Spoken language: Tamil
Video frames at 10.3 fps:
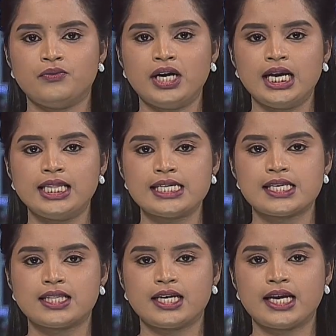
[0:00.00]

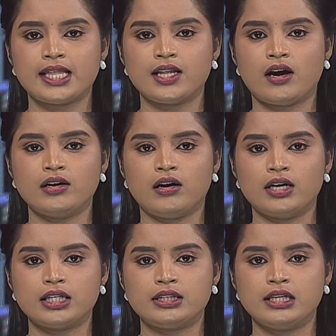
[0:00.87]
வங்கதேசத்துக்கு
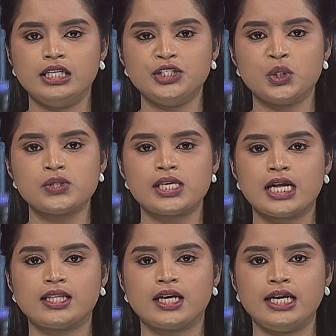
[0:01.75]
எதிரான ஆட்டத்தில்
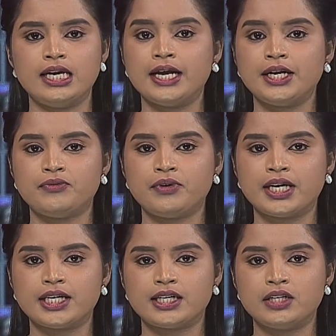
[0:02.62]
நியூசிலாந்து அணி எட்டு
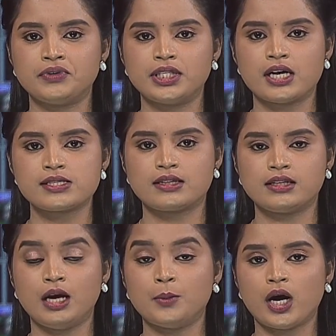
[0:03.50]
விக்கெட்டுகள்
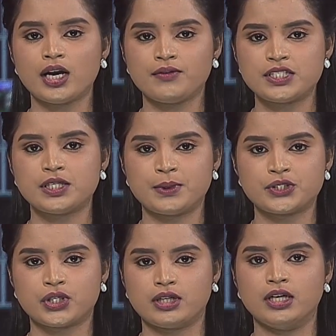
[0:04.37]
வித்தியாசத்தில் அபார
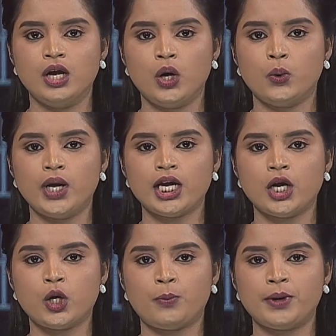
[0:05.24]
வெற்றி பெற்றது
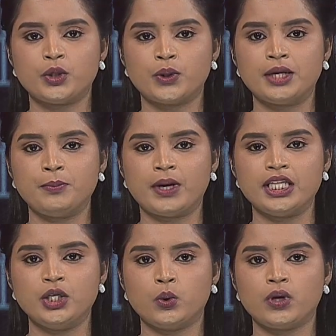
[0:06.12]
உலகக்கோப்பை தொடர்
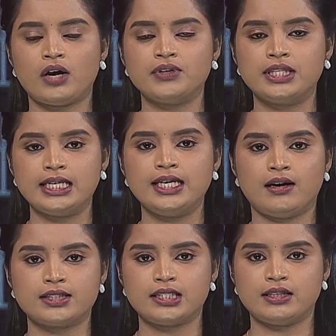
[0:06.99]
பதினோராவது
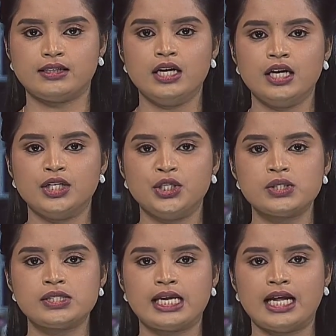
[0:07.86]
லீக் ஆட்டத்தில்
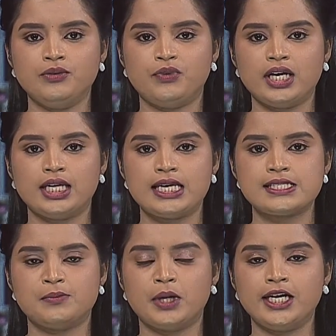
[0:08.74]
நியூசிலாந்து
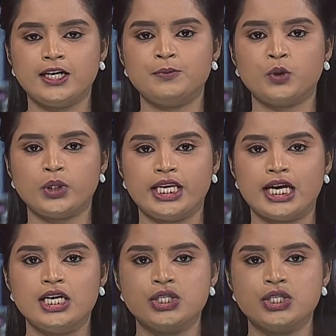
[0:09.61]
வங்கதேசம் அணிகள் மோதின